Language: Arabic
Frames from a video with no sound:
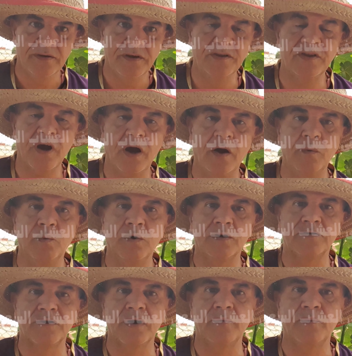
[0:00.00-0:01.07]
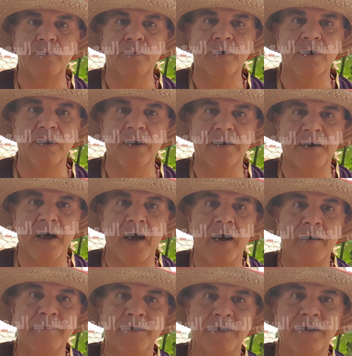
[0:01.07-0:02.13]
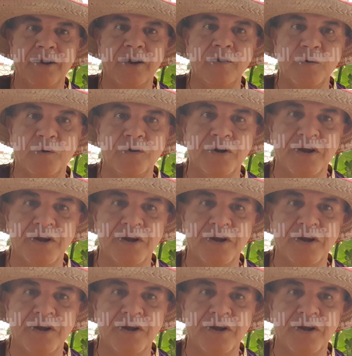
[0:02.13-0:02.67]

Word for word: يتحول طيفه إلى كامل إلى اللون